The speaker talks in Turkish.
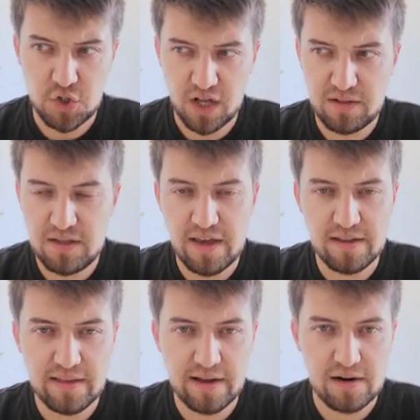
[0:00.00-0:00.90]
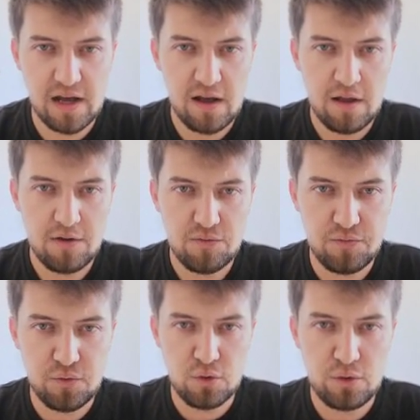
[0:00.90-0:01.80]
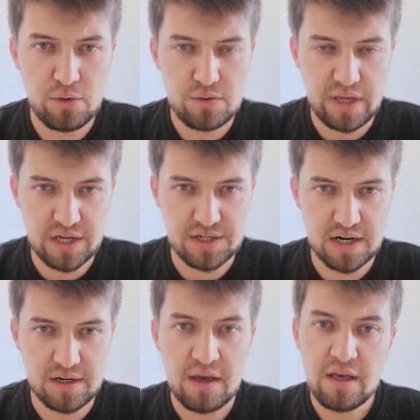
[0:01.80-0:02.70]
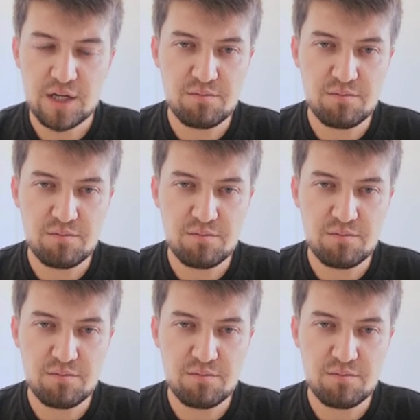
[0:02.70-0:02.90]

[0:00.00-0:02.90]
Canlı yayınlarla full tekrar.